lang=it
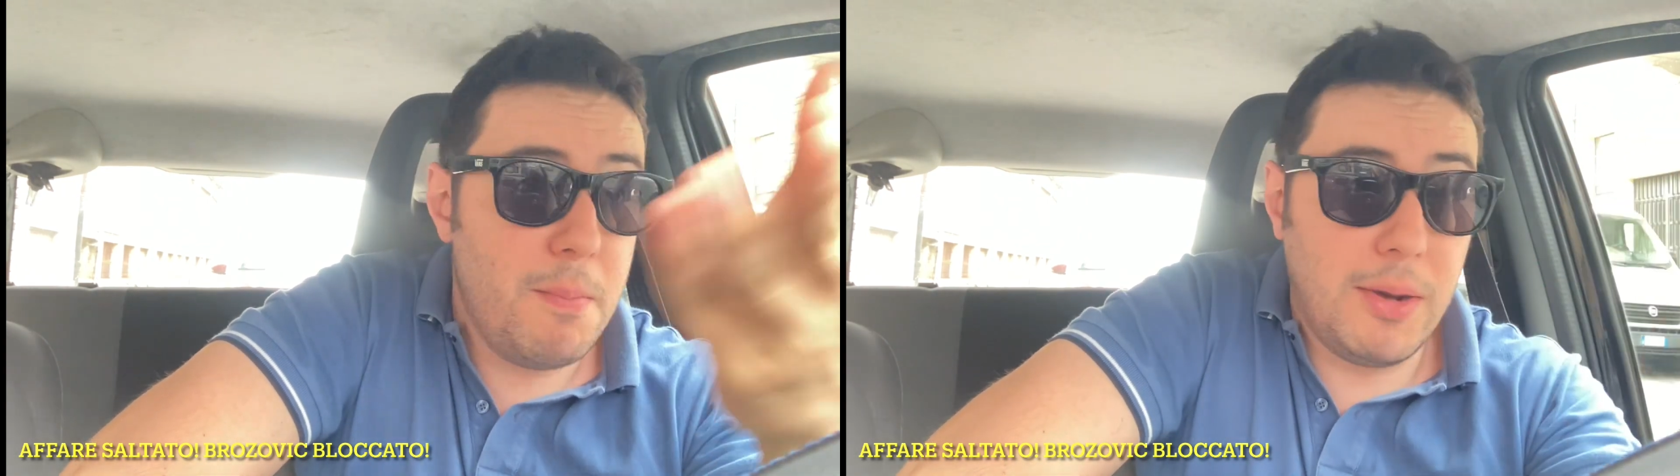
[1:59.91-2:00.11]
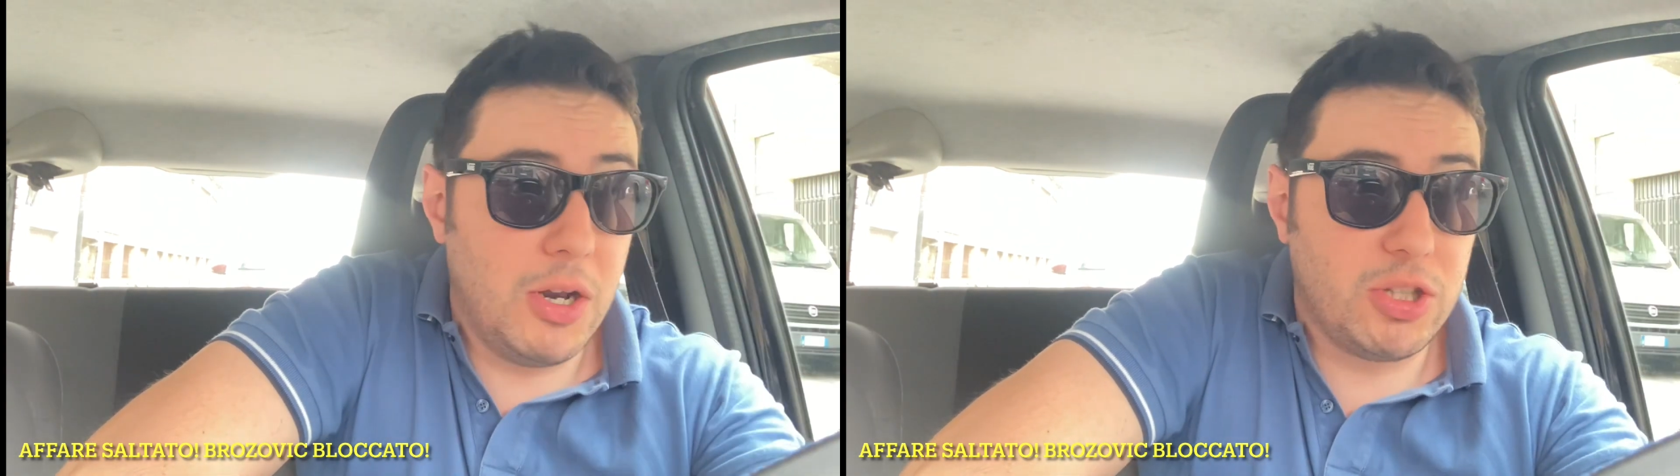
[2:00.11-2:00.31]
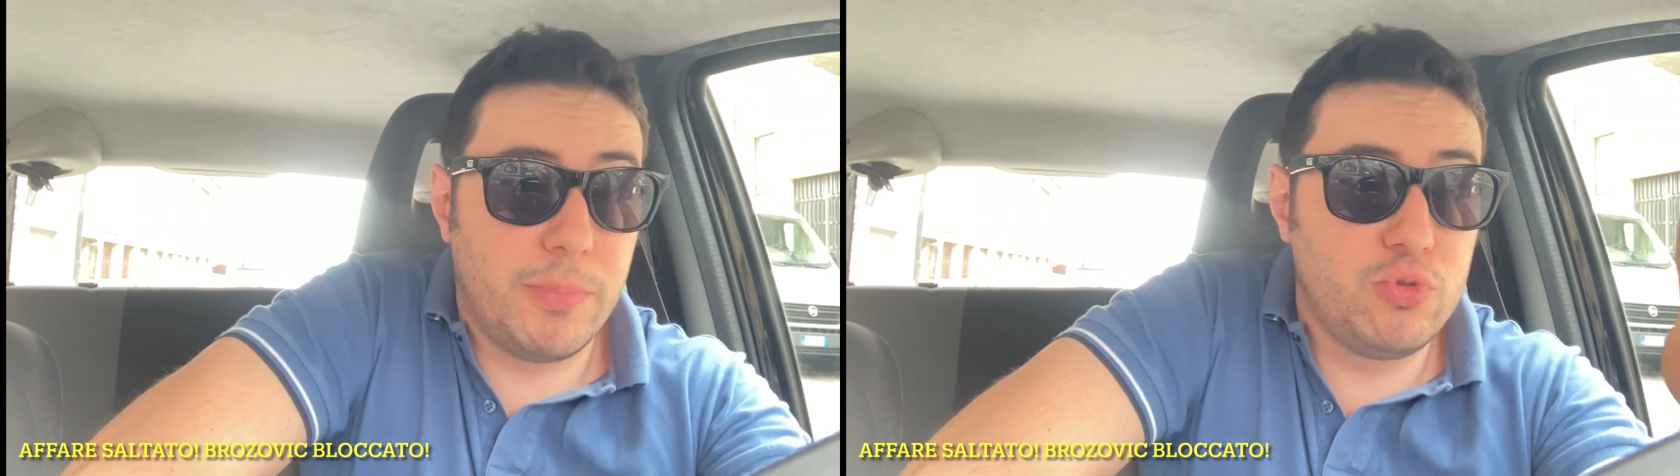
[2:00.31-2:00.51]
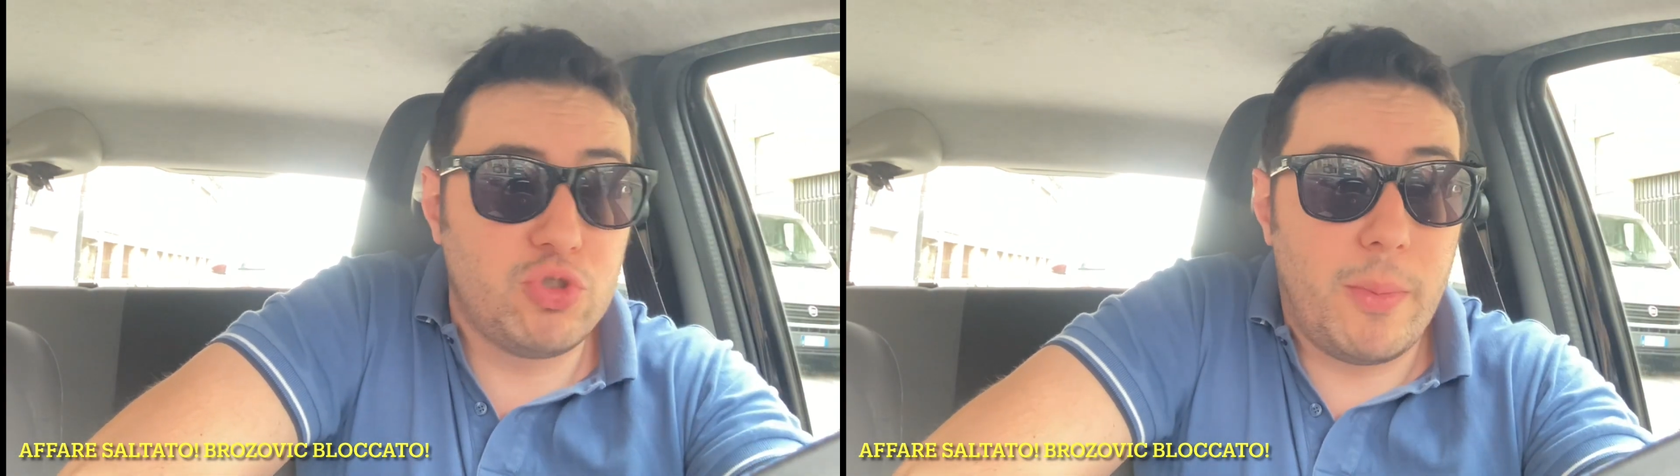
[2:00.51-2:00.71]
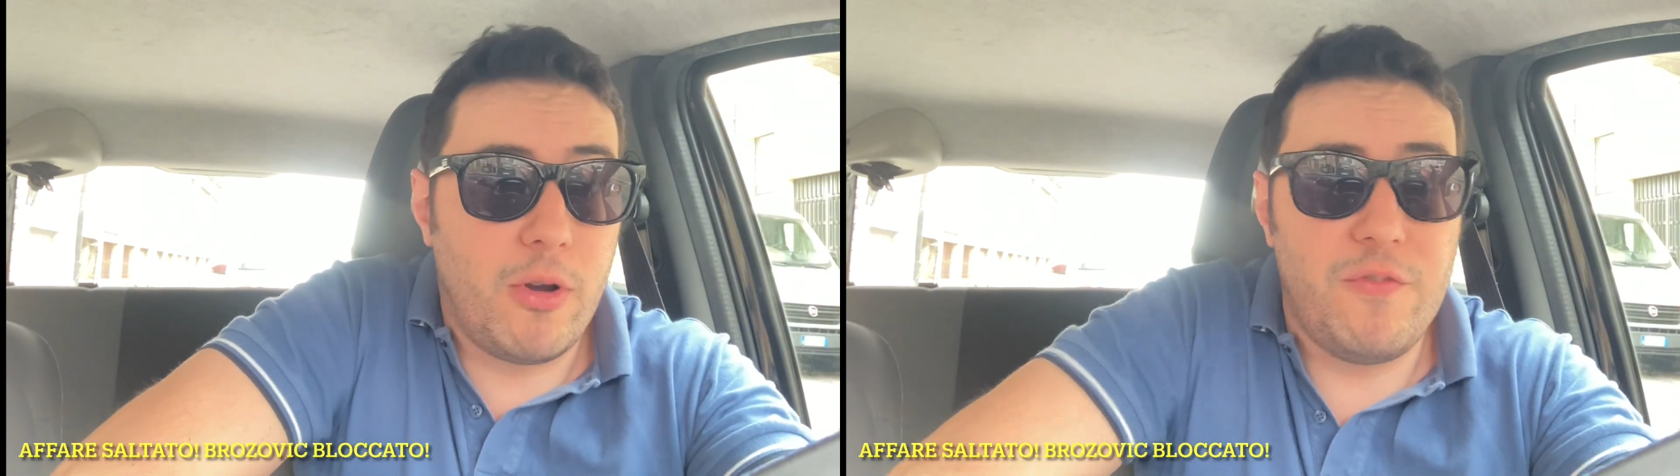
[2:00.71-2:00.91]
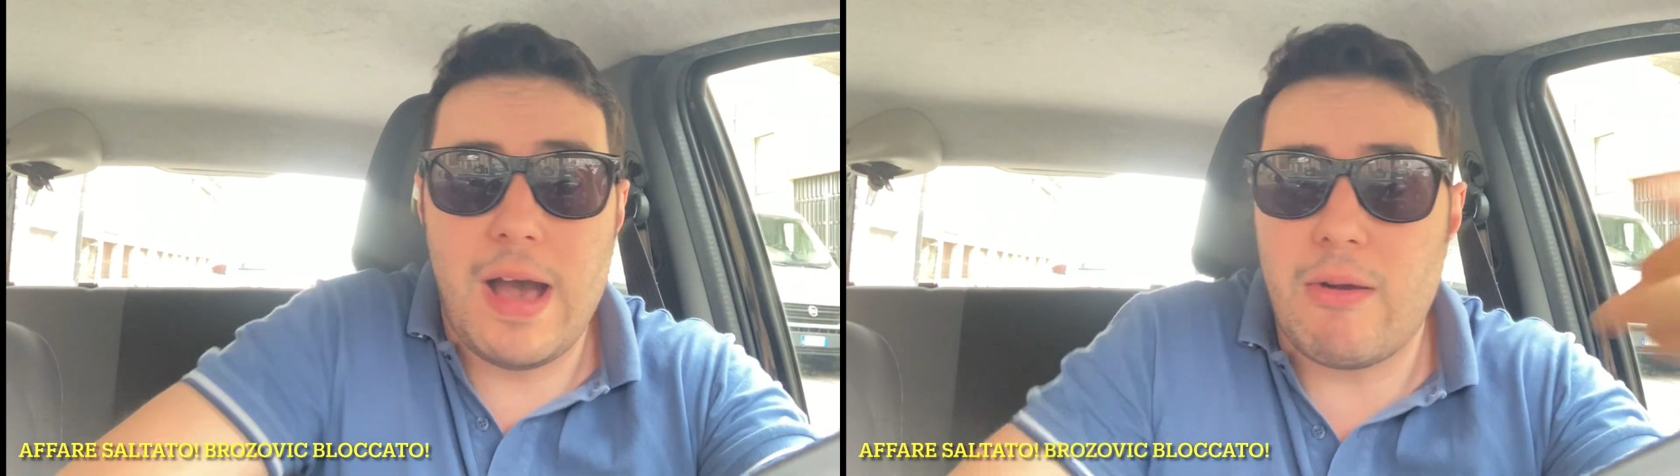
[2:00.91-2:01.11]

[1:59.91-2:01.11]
ma l'ho detto giusto poco fa,